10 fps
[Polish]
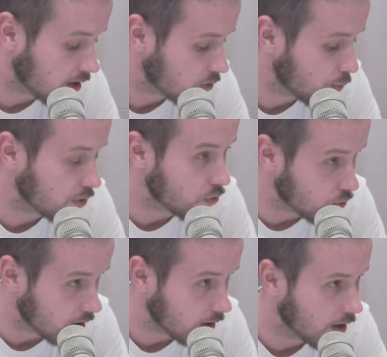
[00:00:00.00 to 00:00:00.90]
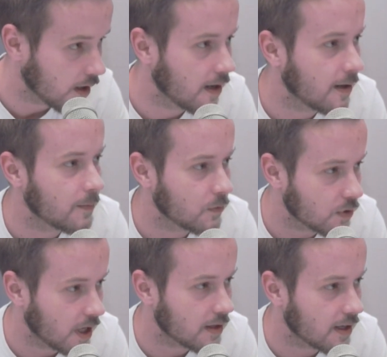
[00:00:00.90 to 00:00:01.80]
grupy drugiej.
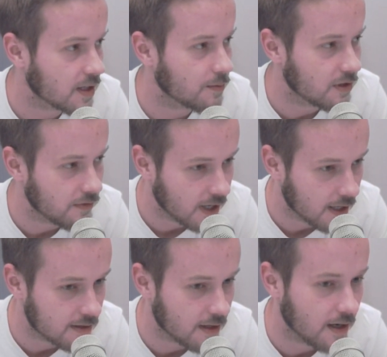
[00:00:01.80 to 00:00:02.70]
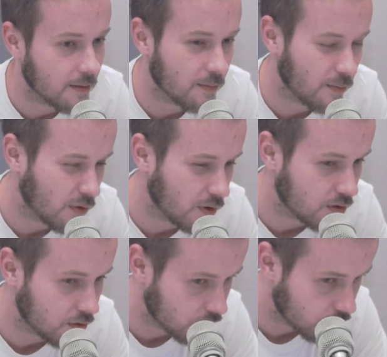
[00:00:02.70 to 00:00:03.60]
Tutaj jednak te modyfikacje były
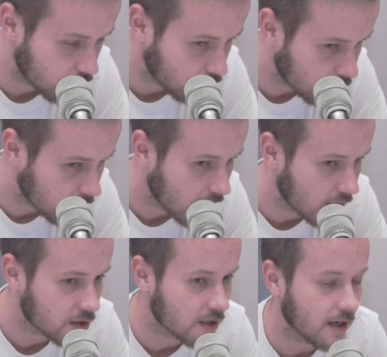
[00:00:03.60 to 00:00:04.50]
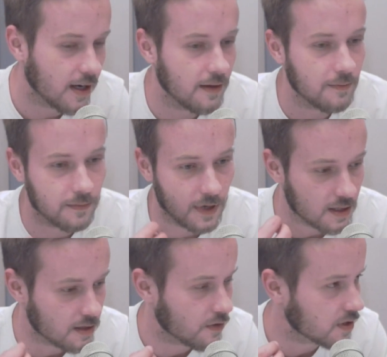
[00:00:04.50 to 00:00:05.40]
ciut mniejsze. Raz,
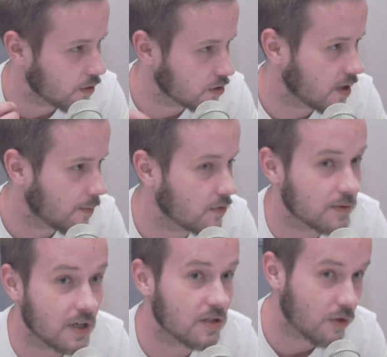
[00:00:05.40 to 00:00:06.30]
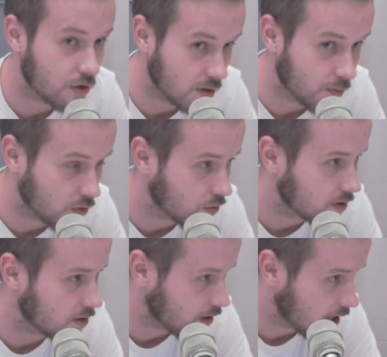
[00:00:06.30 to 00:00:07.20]
że wiązało się to na pewno z mniejszym kosztem
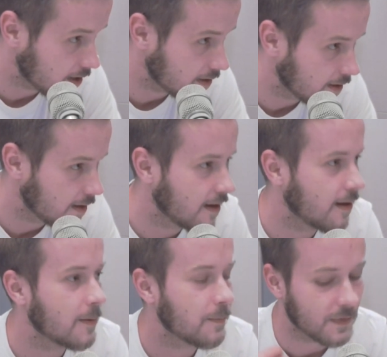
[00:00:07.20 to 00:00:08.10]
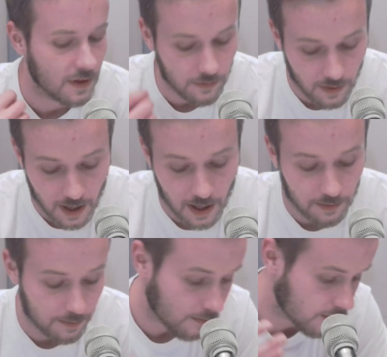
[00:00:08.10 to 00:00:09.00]
produkcji, to raz. Dwa,
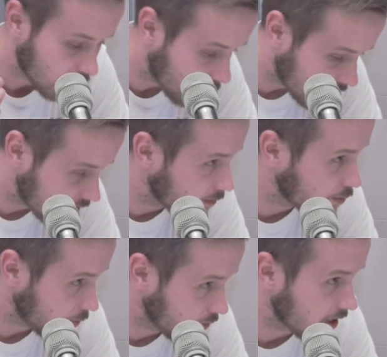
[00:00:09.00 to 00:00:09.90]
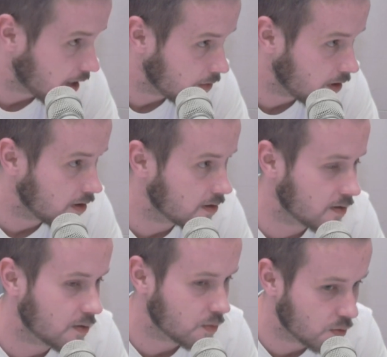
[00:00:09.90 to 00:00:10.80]
z obecnymi przepisami,
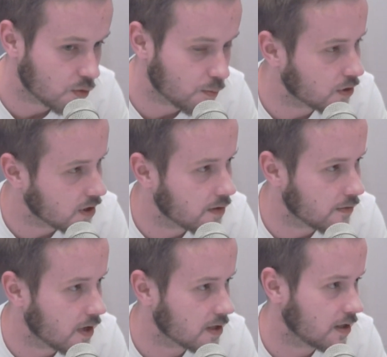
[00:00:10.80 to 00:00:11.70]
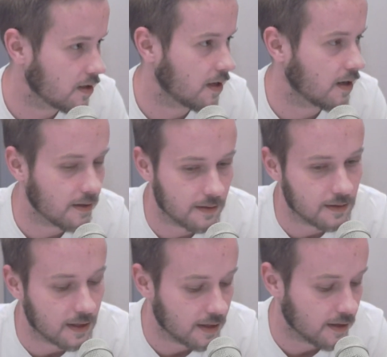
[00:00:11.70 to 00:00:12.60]
z podziałem właśnie na,
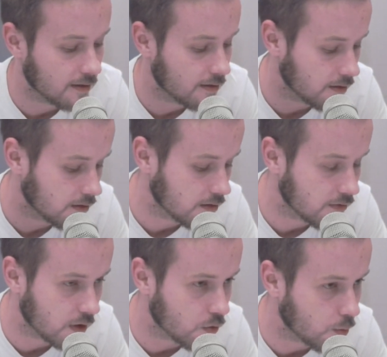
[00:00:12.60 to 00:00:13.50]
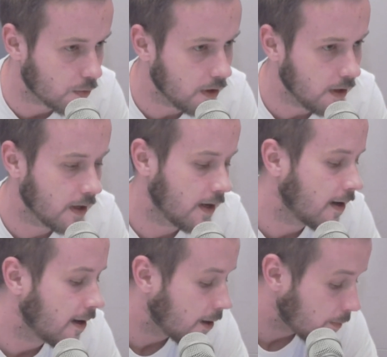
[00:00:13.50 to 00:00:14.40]
na te y, dwie grupy.
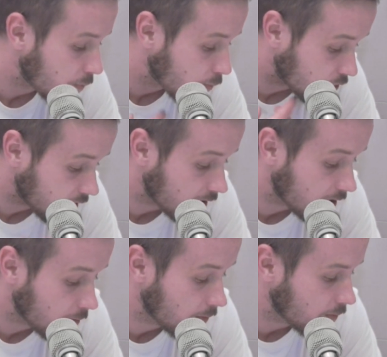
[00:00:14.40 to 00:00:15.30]
Poza tym,